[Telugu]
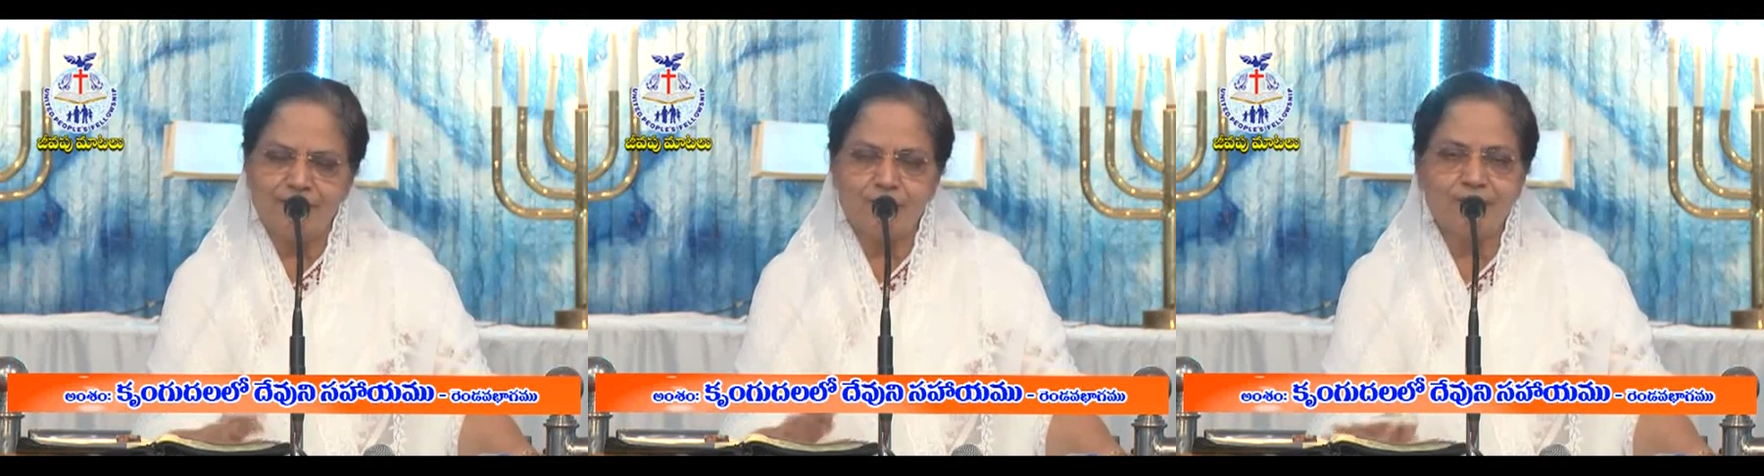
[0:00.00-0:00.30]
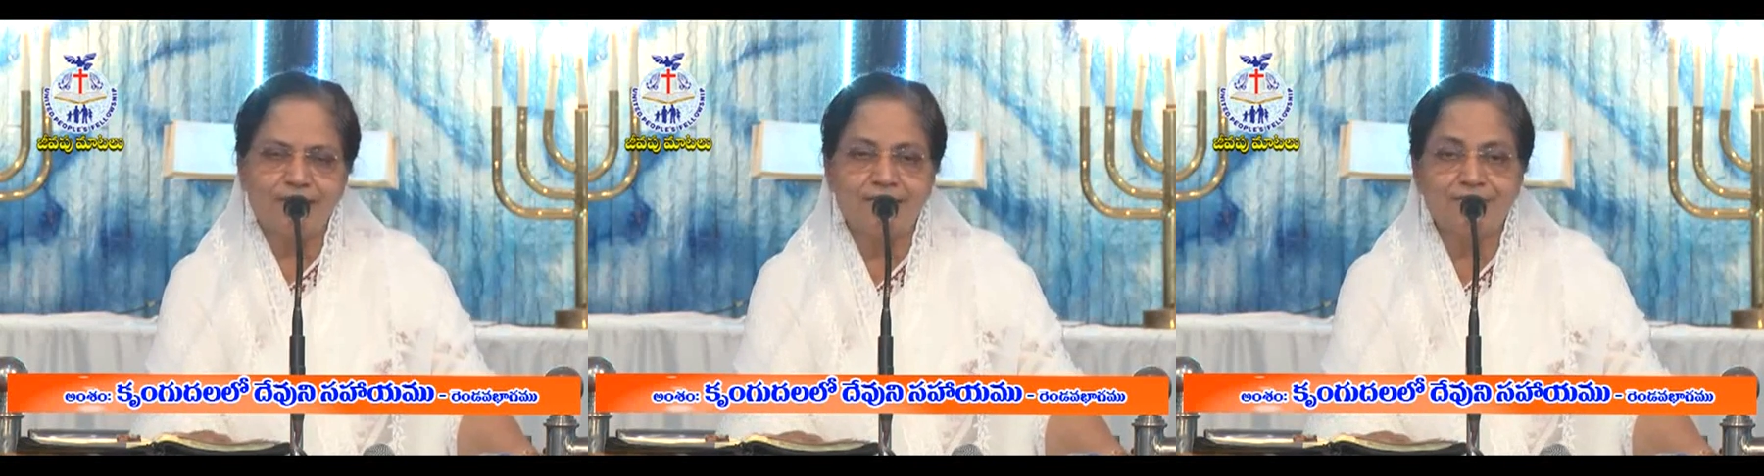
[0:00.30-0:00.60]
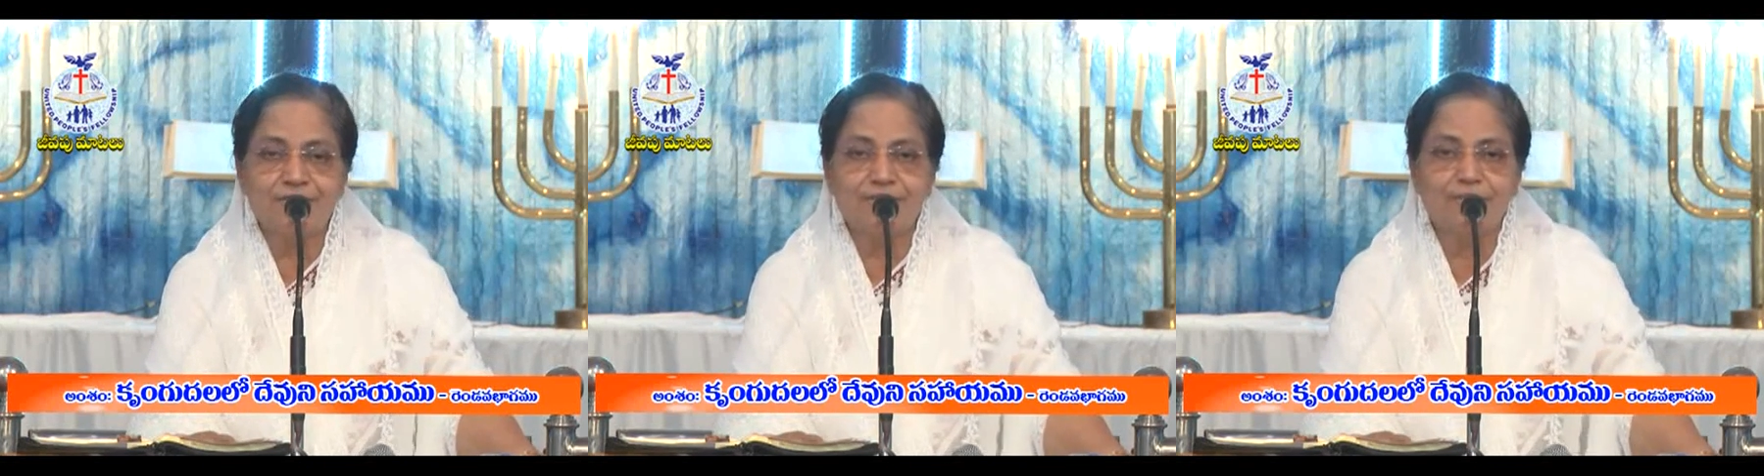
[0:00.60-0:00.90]

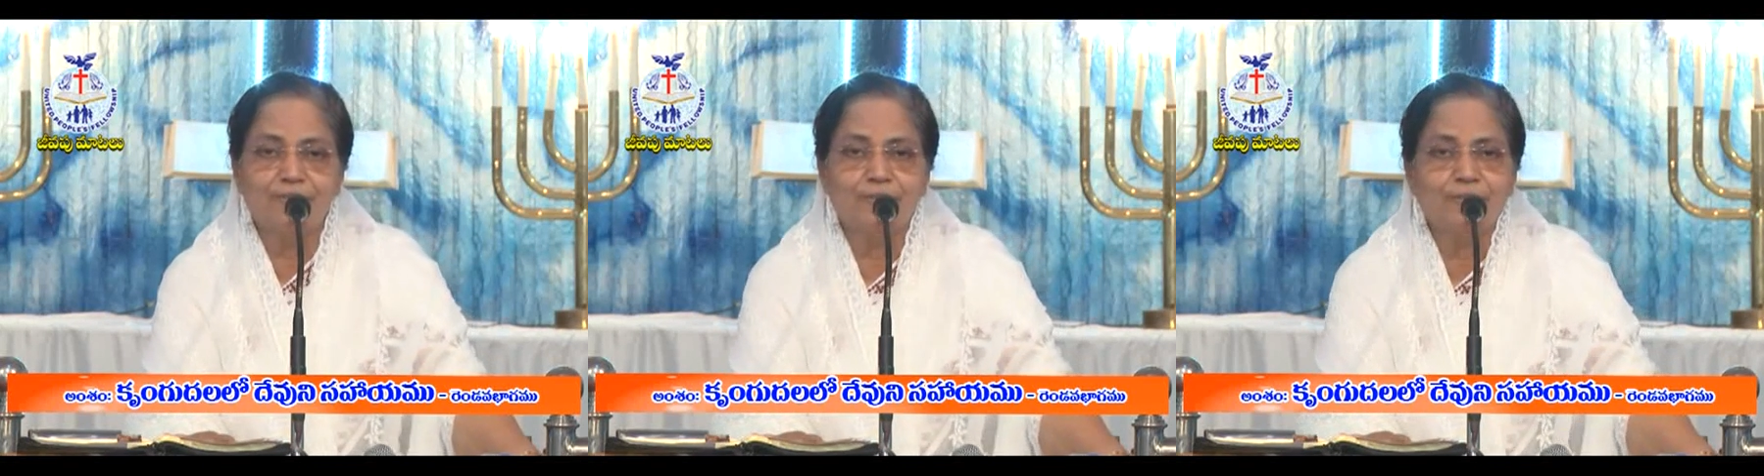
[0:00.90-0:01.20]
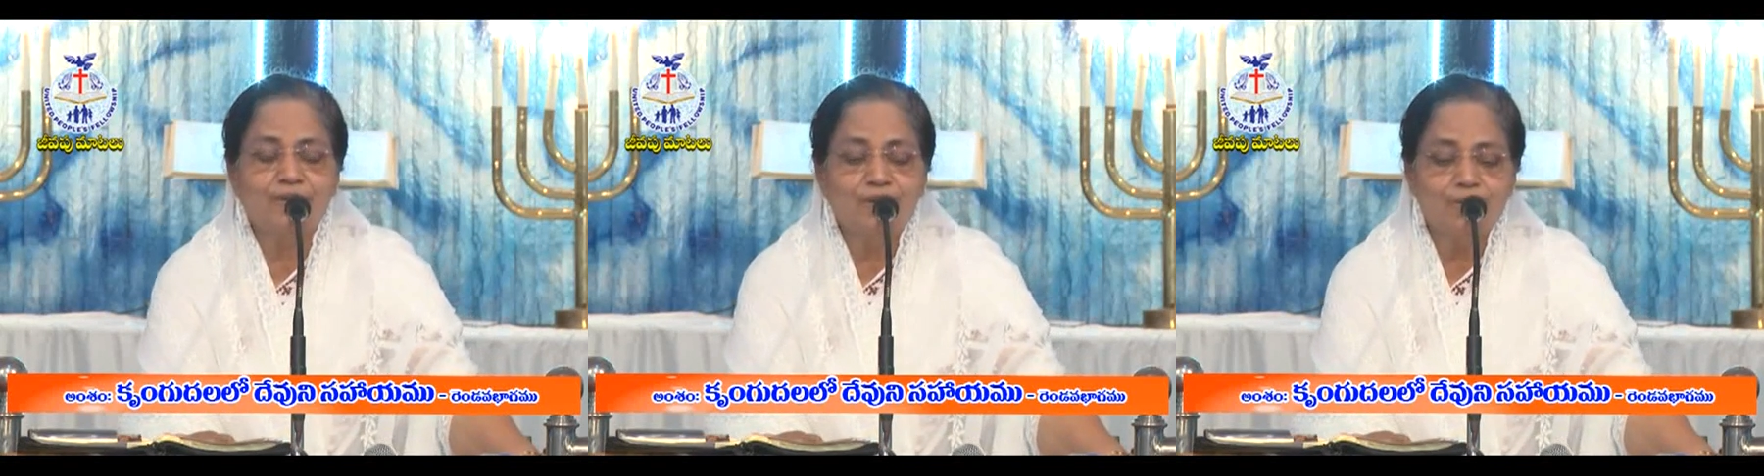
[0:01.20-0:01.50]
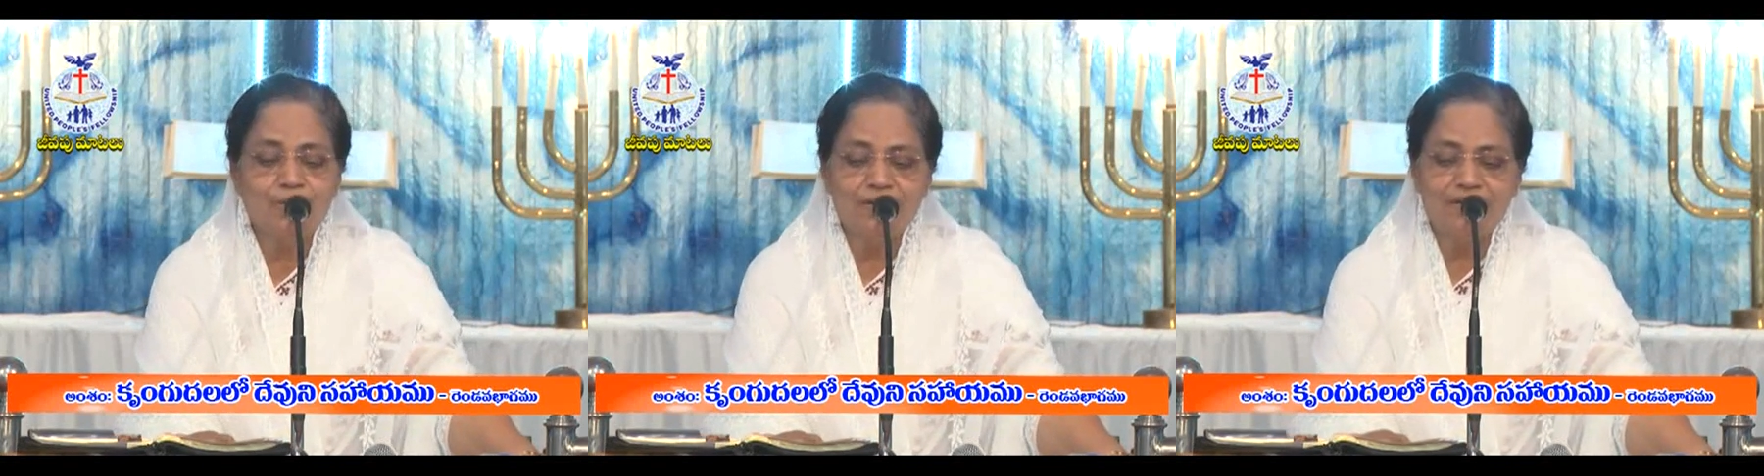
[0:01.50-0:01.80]
ఉద్ధరించే దేవుడు
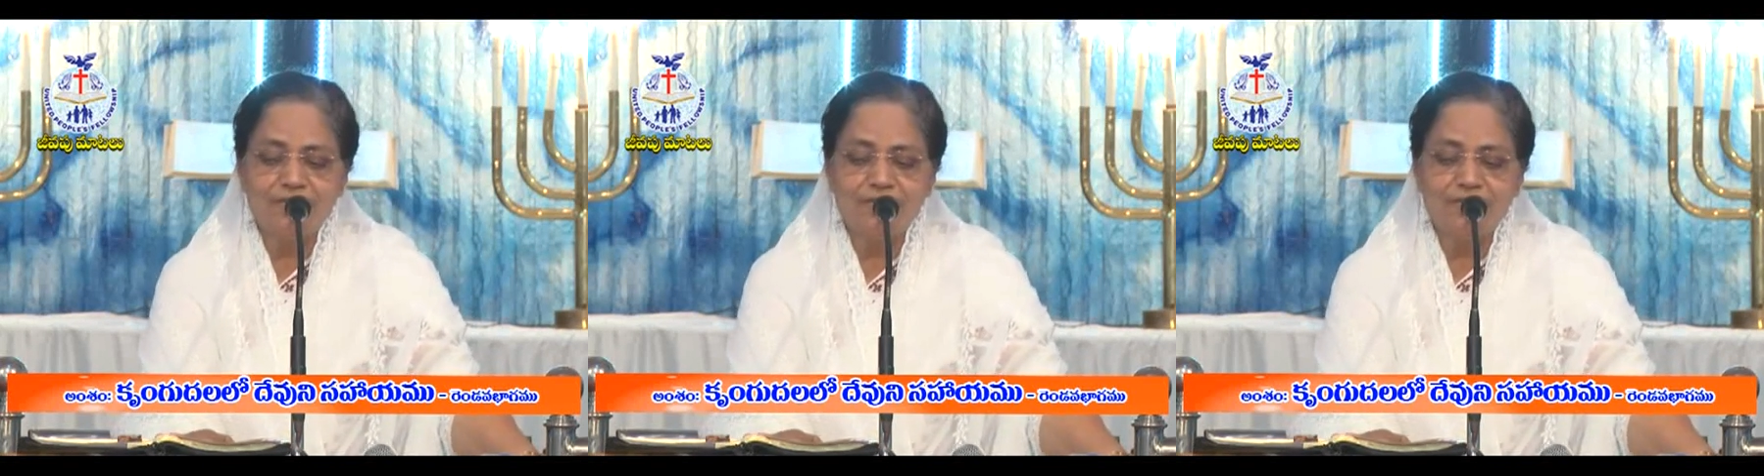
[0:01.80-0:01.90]
కృంగిన